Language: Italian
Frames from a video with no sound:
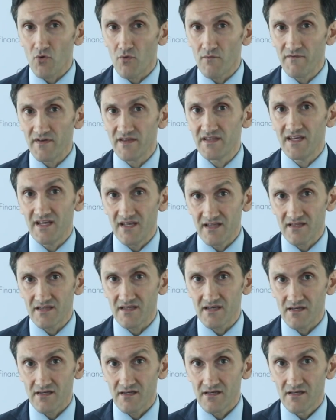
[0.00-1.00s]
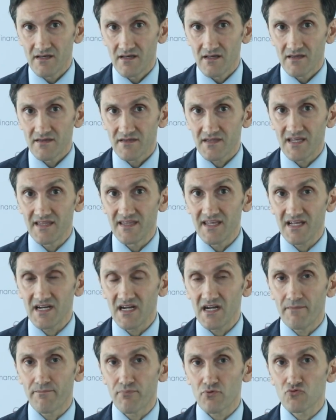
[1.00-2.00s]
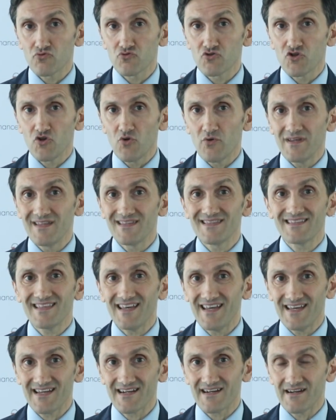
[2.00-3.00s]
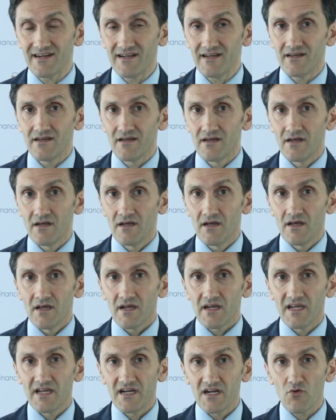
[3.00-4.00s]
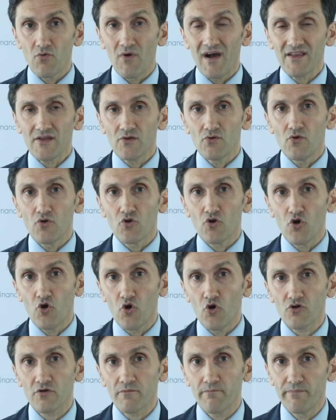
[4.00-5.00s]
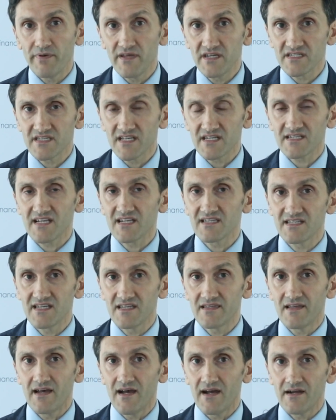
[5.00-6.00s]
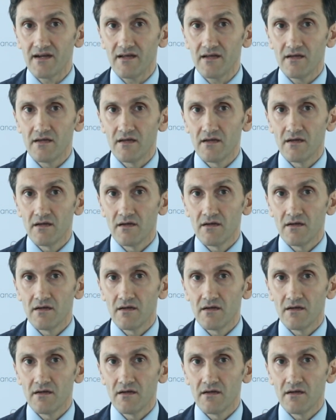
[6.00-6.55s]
conveniente tenere le produzioni interne che riguardano il core business aziendale,